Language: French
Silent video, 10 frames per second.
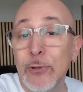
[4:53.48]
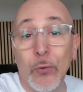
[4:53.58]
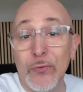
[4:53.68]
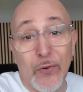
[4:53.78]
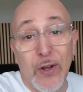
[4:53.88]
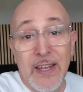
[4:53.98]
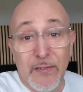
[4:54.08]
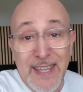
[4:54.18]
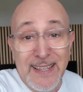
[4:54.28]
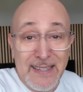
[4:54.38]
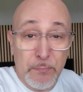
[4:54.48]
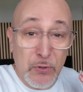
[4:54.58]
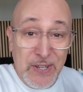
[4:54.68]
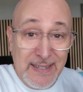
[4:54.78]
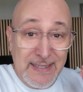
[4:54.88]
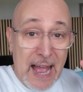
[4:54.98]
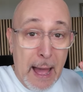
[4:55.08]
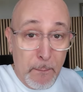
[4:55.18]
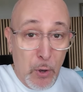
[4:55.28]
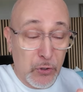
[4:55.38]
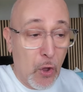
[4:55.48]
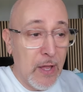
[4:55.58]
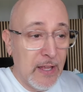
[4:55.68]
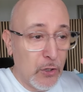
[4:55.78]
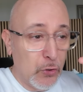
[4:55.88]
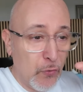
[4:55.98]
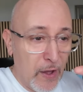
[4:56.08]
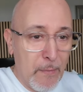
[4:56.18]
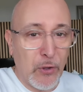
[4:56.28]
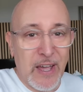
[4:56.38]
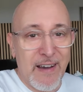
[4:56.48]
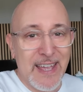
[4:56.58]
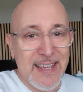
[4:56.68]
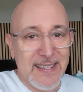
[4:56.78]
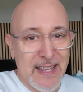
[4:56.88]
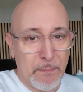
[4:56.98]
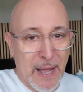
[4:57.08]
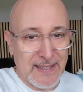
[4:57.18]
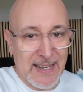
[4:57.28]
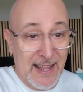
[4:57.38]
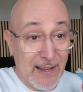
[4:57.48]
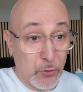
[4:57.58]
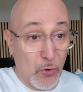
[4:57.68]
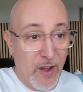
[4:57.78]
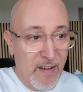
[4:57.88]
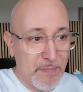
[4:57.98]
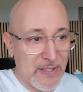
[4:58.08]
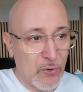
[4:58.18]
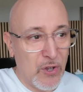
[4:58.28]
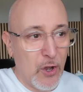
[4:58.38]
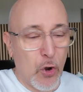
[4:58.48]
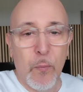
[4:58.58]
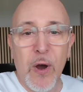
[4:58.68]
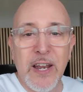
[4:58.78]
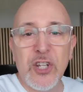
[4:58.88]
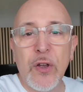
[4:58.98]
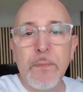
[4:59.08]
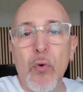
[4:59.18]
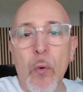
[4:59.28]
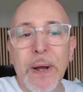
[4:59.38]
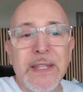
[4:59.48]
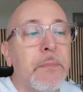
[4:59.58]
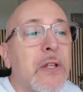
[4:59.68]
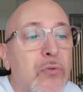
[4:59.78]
Donc, vous voyez, c'est pour ça que c'est important de vraiment travailler cette partie-là, l'orthographe, parce que au moins les gens, ils pourront pas dire bah